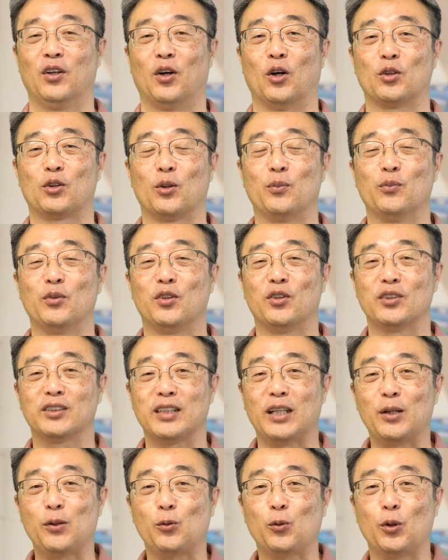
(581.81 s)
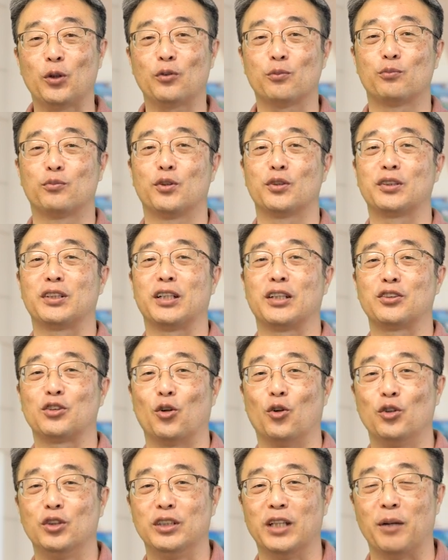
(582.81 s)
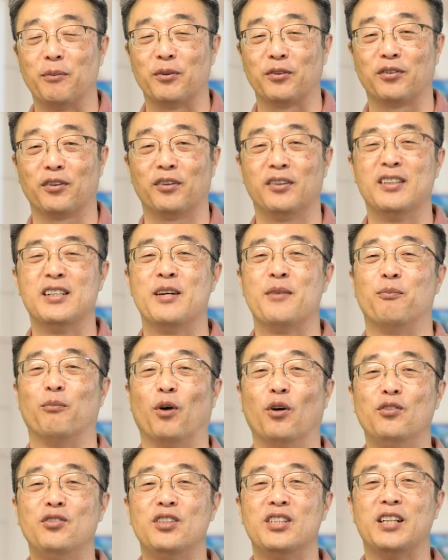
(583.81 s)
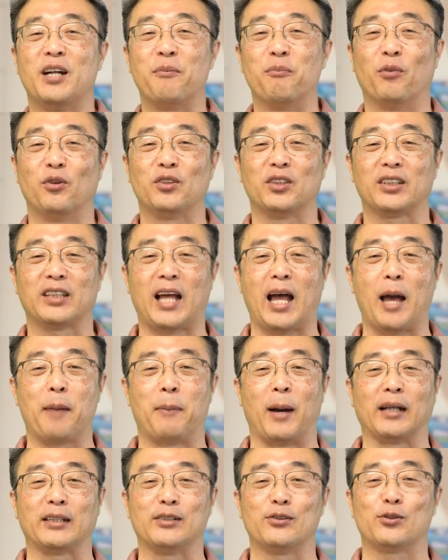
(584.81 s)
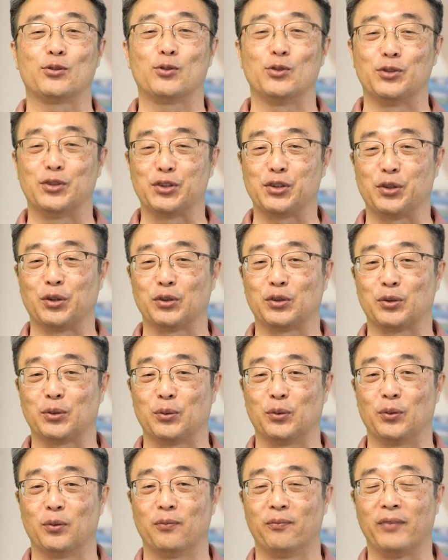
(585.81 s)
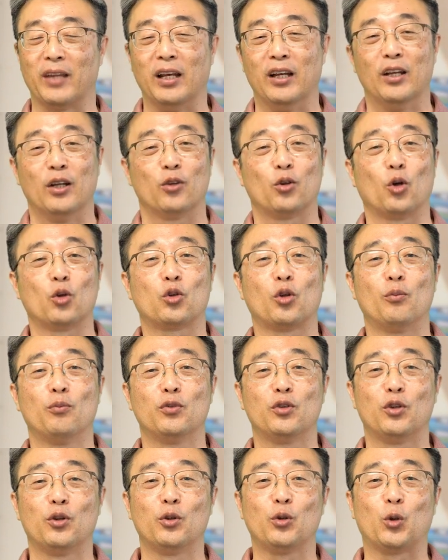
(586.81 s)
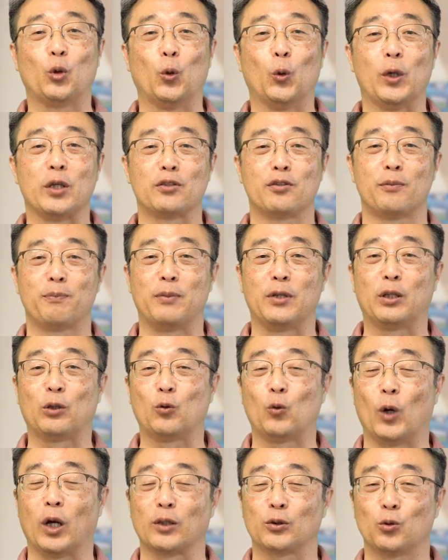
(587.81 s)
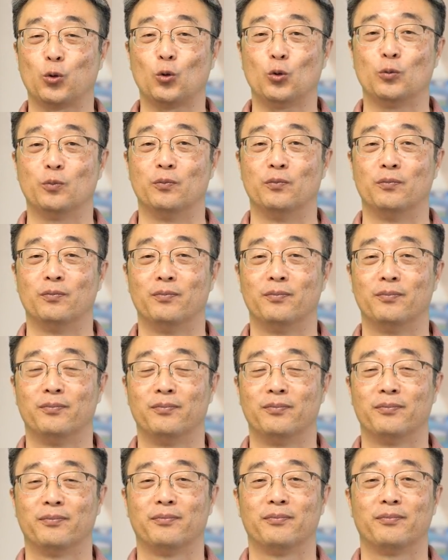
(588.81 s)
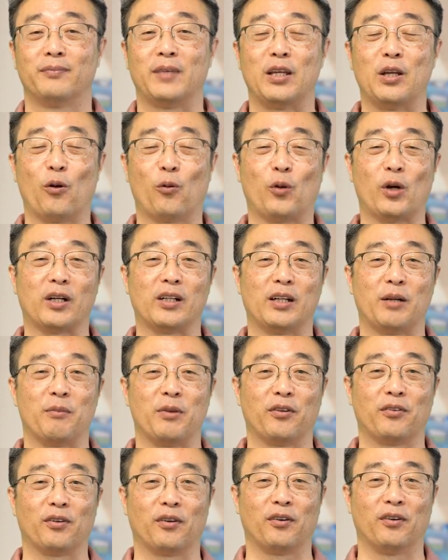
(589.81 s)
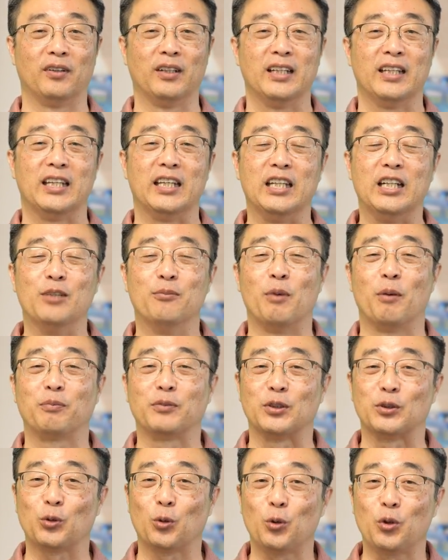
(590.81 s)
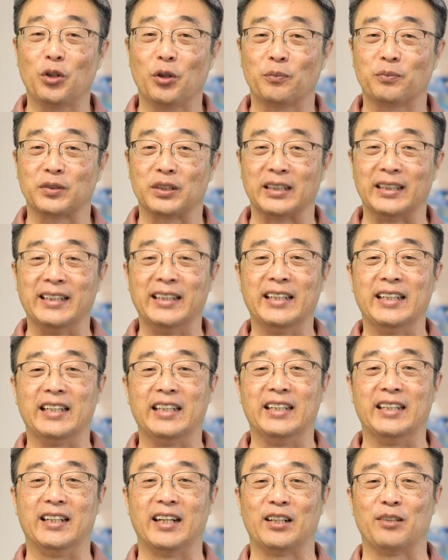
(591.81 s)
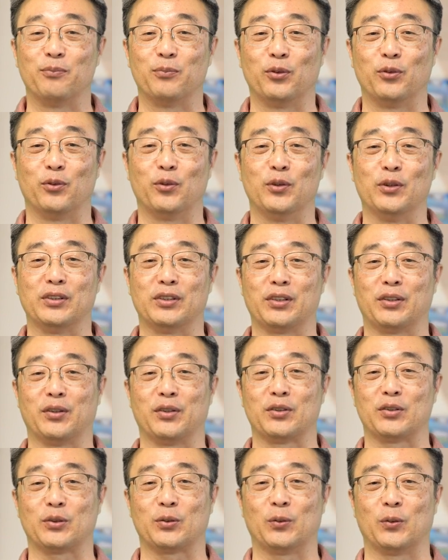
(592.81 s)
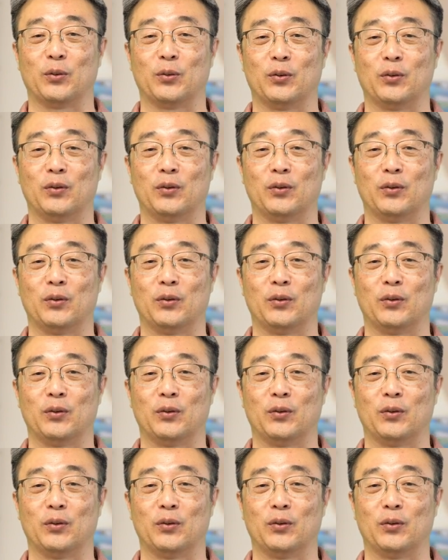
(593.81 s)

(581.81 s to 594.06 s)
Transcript: 어떤 분들은 창고에서 무엇인가 정리하면서 먼지란 먼지 다 마실 수도 있을 것이고 또 어떤 분들은 교회에서 빛과 소금의 역할을 하면서 이름 없이 소리 없이 일하는 분도 있을 것이고